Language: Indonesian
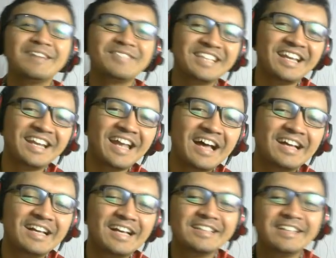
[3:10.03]
nah, bercanda
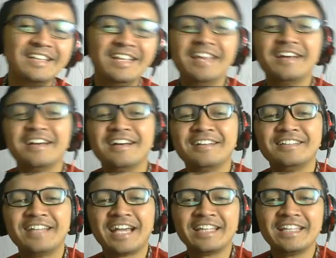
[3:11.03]
jadi uh,
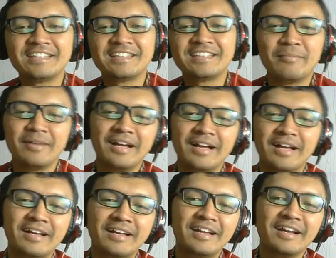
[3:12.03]
jaketnya
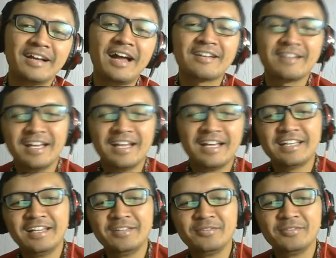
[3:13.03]
sama karena
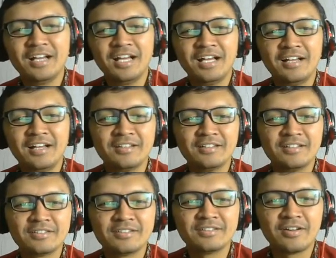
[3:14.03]
saya juga
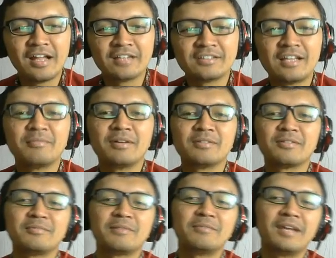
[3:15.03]
seorang sahabat
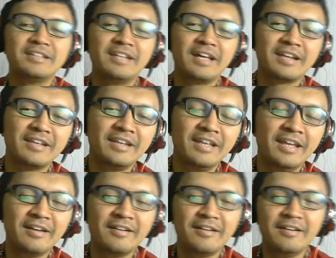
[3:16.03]
rumah belajar
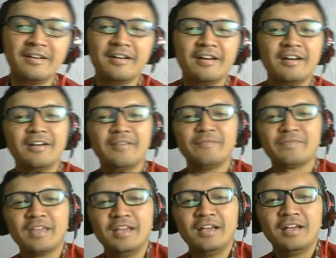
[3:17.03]
jadi uh,
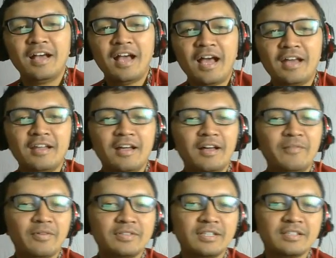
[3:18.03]

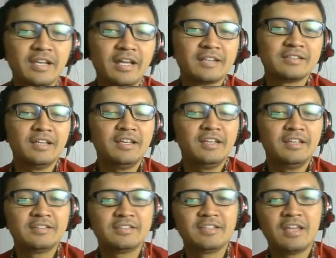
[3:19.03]
ada proses seleksi
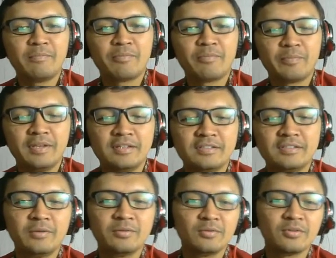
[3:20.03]
di setiap
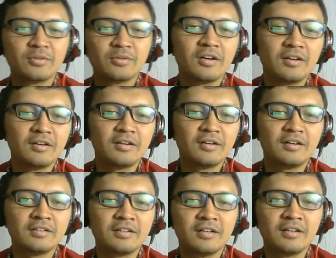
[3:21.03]
provinsi untuk
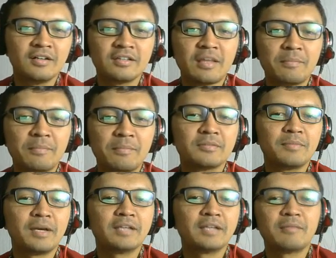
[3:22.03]
uh, ditetapkan
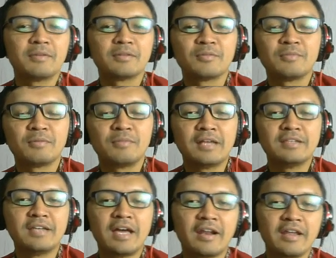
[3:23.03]
sebagai sahabat rumah
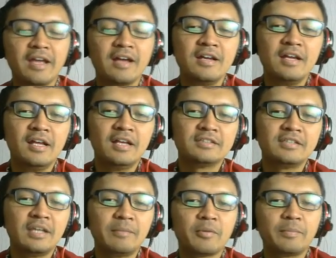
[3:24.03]
belajar ya.
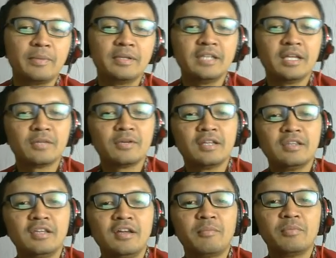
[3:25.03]
Setiap provinsi itu ada
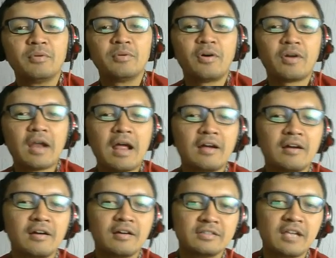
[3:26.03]
30
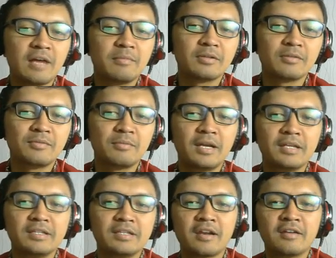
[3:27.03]
orang sahabat rumah
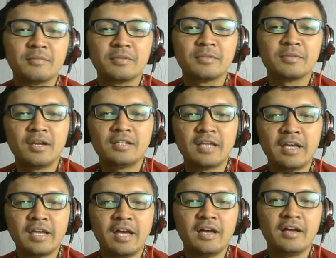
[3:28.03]
belajar dan kebetulan
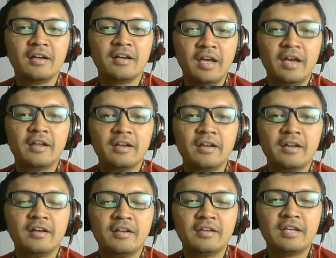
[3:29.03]
saya
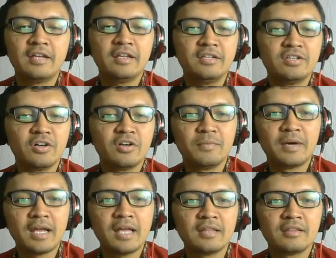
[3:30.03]
e, dari Jawa
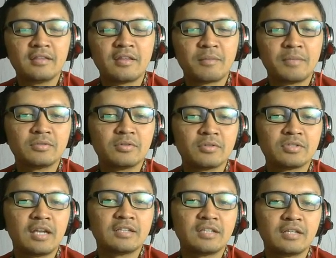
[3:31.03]
Barat termasuk
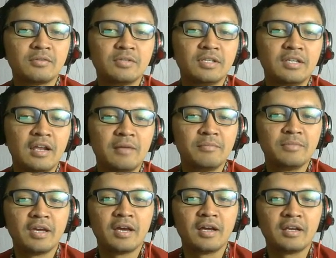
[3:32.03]
salah satu di
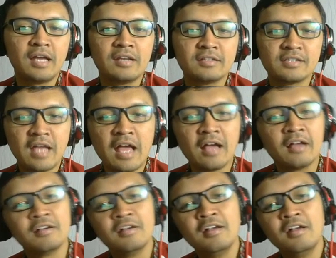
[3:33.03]
dalamnya dan
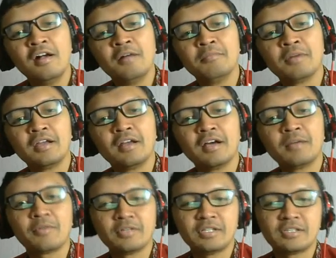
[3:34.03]
sedang
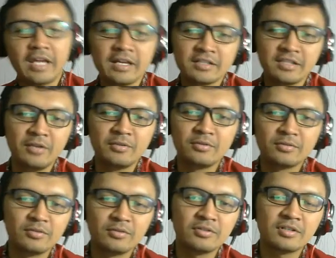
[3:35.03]
mengadakan proses seleksi
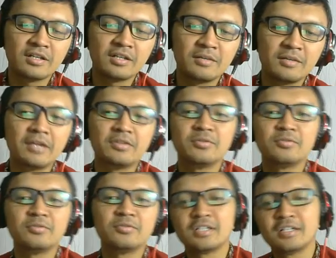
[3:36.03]
untuk
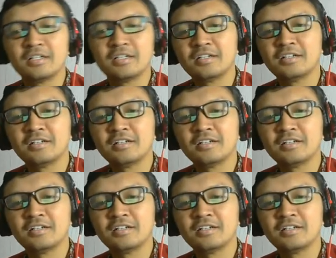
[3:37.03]
maju ke